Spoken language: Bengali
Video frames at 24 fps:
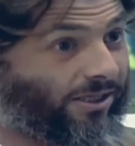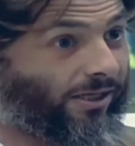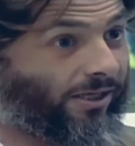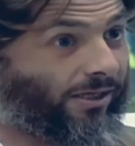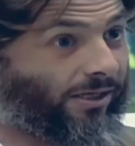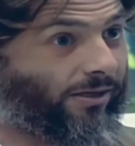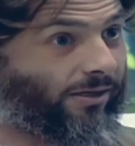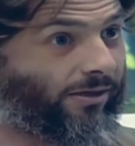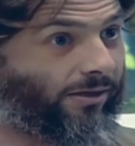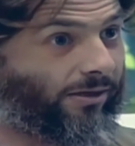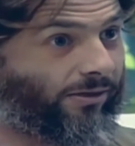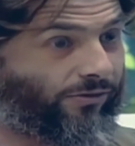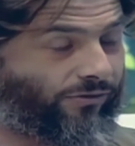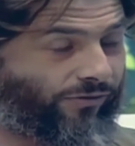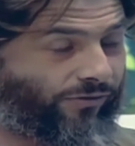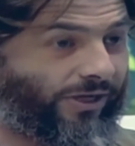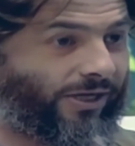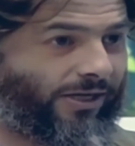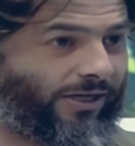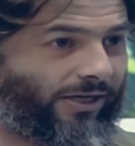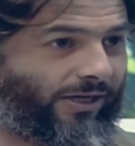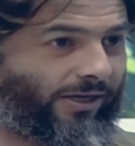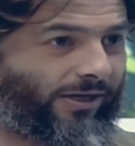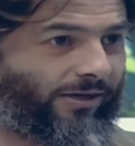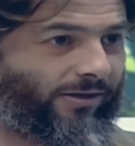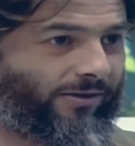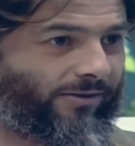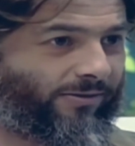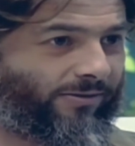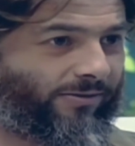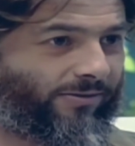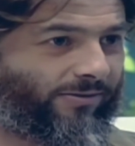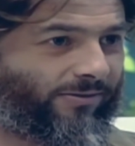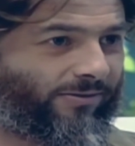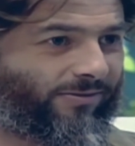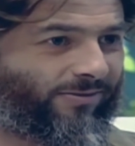খেলে বা পান করলে কি
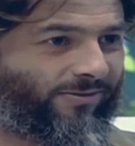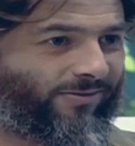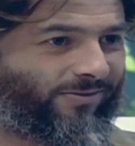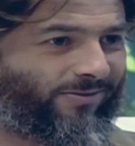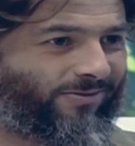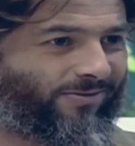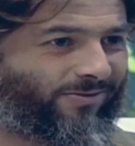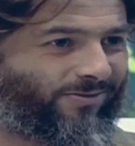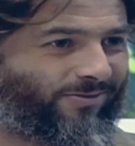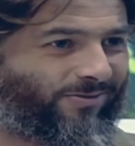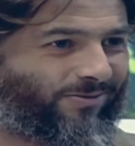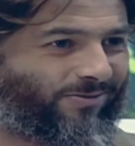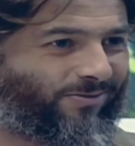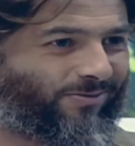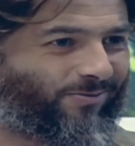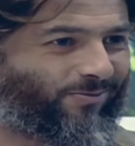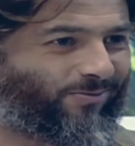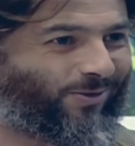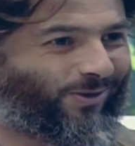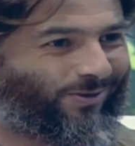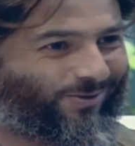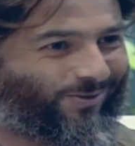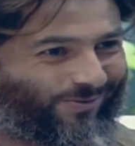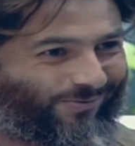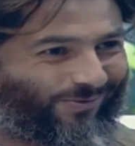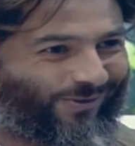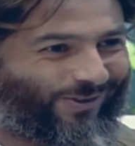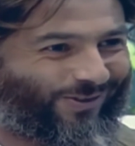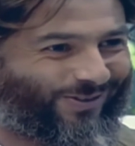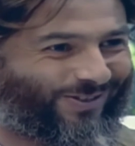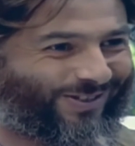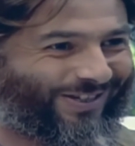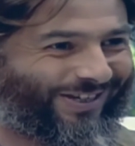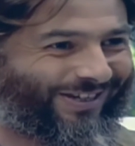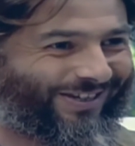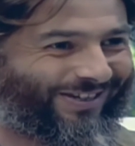প্রজা
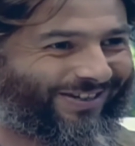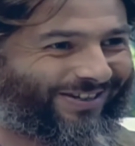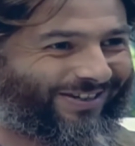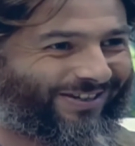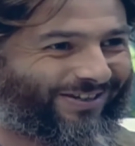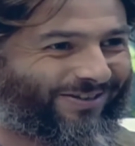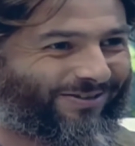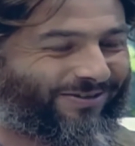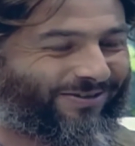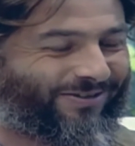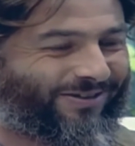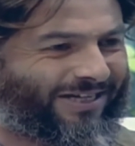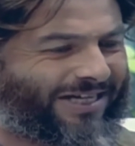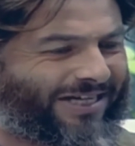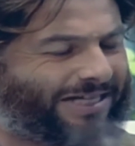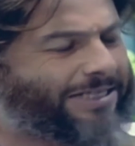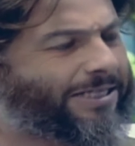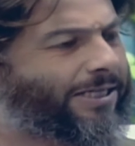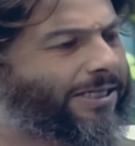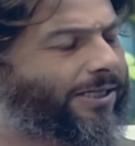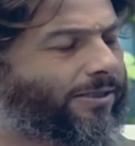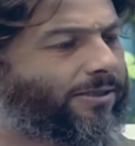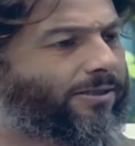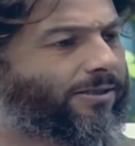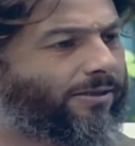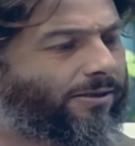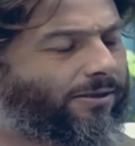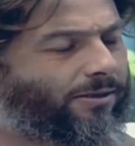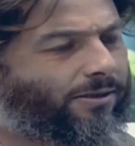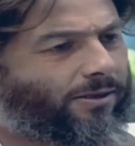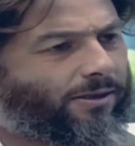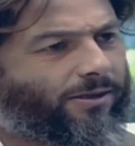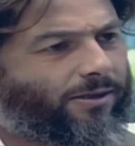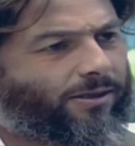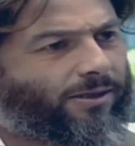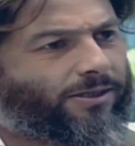ভেঙে যাবে এটাকে কি
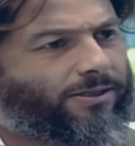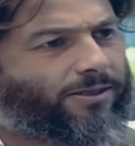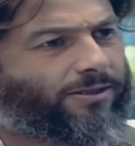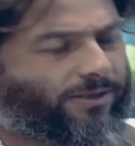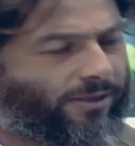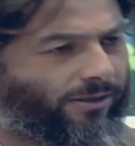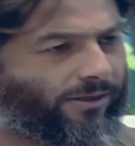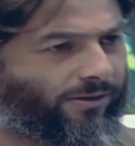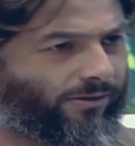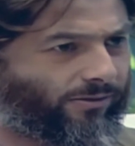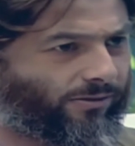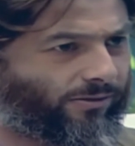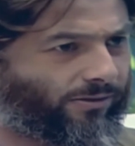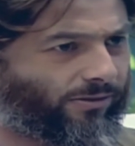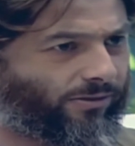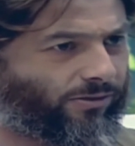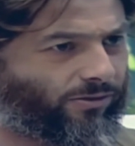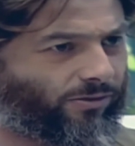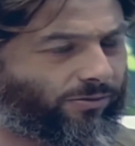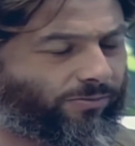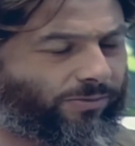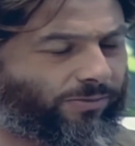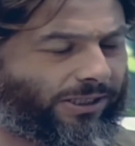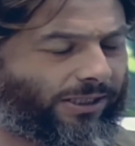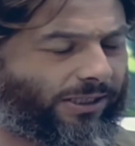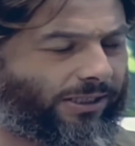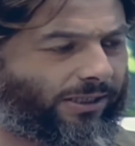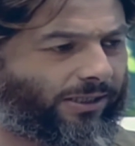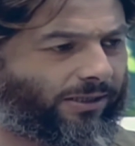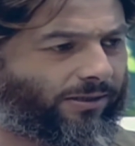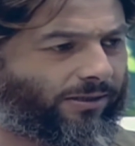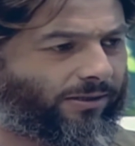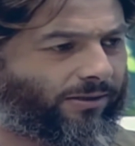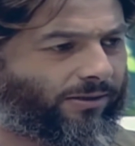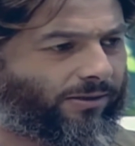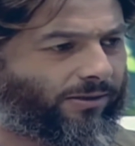গুরুতর পাপ
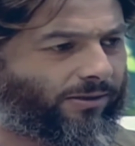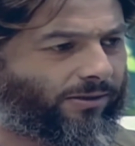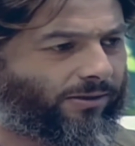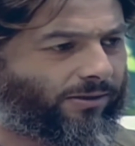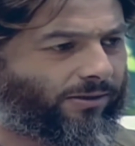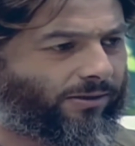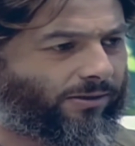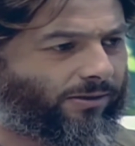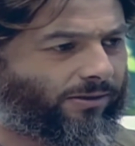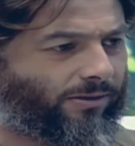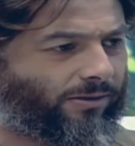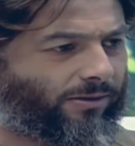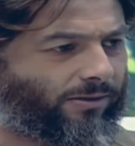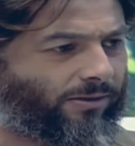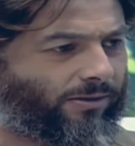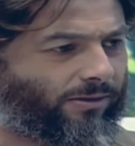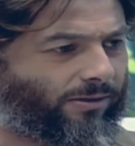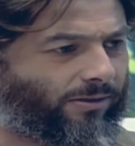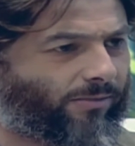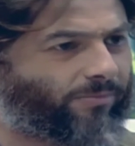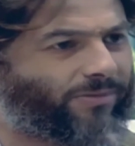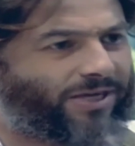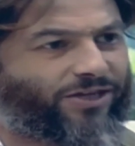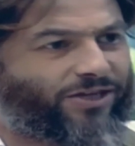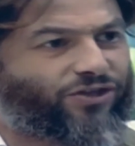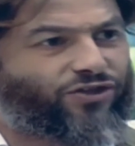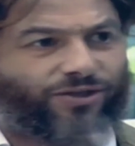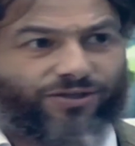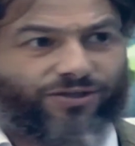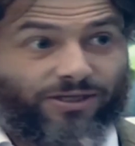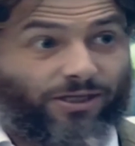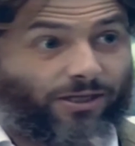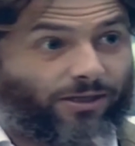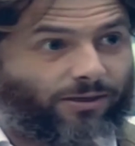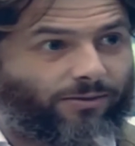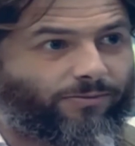বলে ধরা
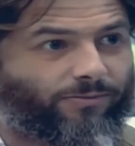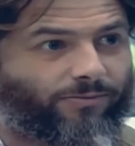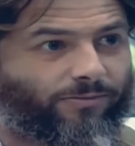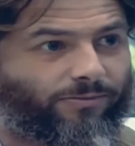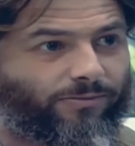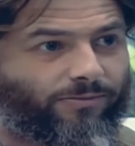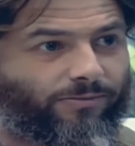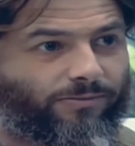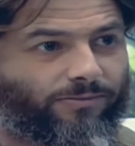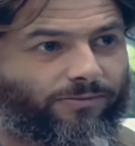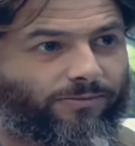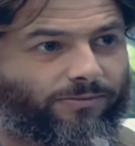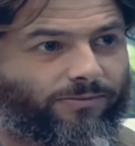যেতে পারে